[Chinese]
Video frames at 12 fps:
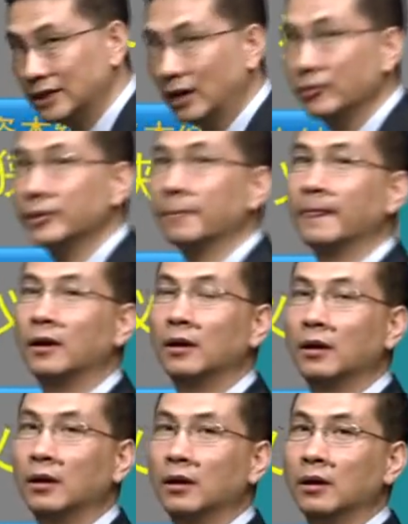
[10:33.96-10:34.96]
战略。
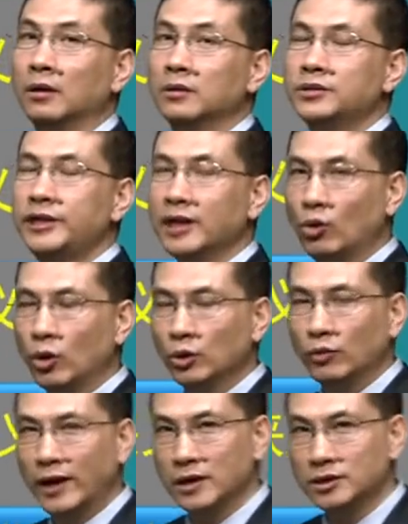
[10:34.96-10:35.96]
这个活
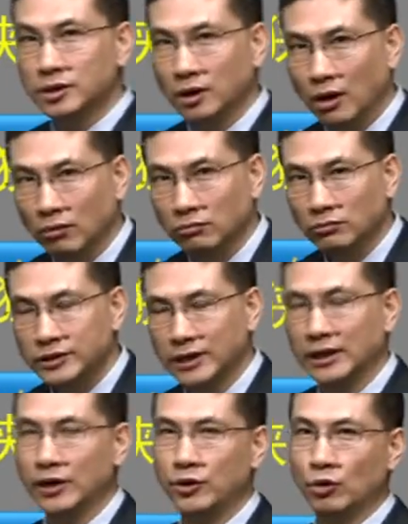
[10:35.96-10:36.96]
动完成之后，
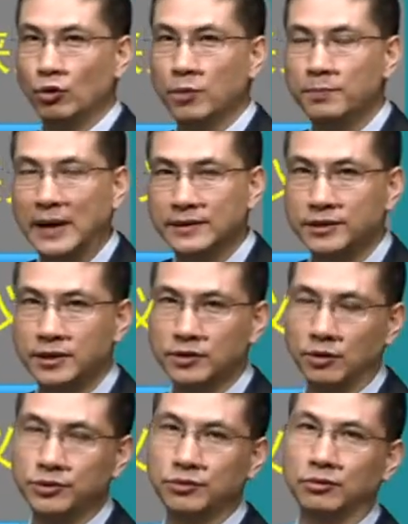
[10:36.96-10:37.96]
相当于我们把资金
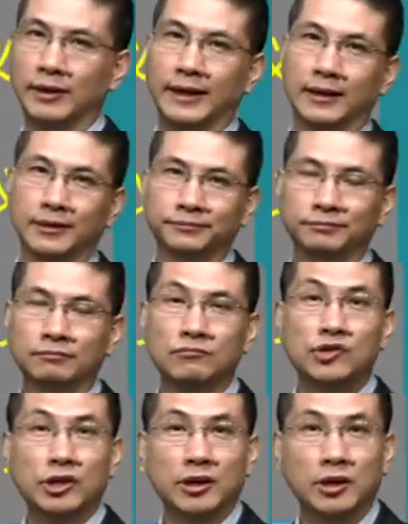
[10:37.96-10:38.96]
筹集过来了，
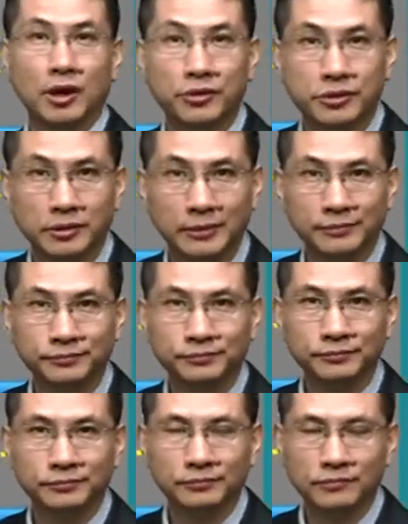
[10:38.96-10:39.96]
接着要考虑什么？
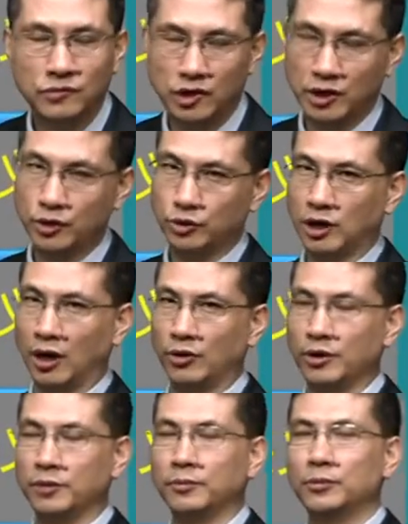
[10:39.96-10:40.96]
接着就是考
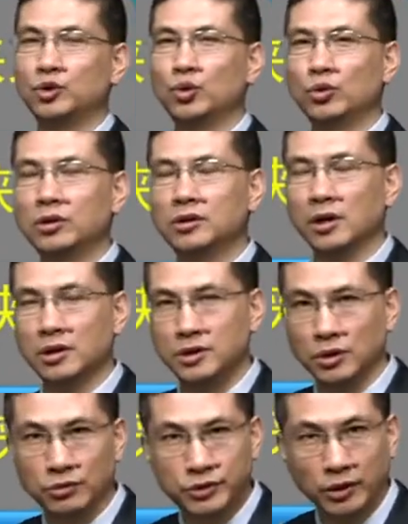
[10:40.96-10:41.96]
虑如何
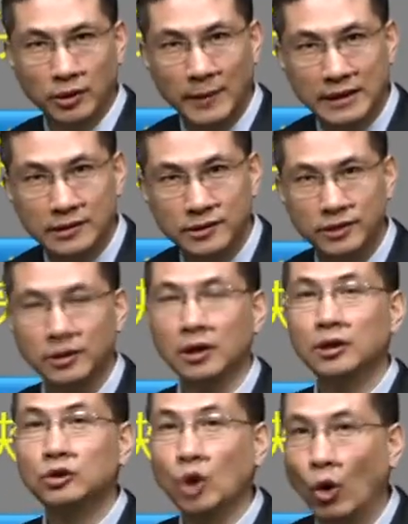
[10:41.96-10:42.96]
有效的把资
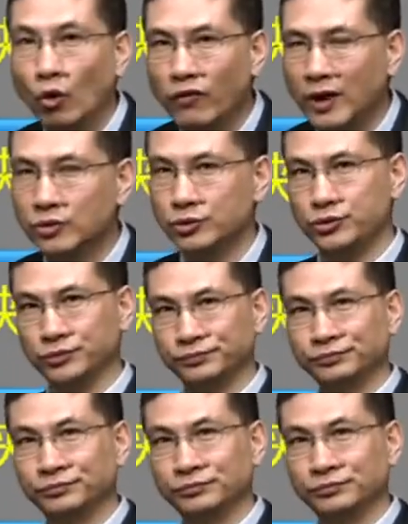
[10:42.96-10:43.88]
金投放出去。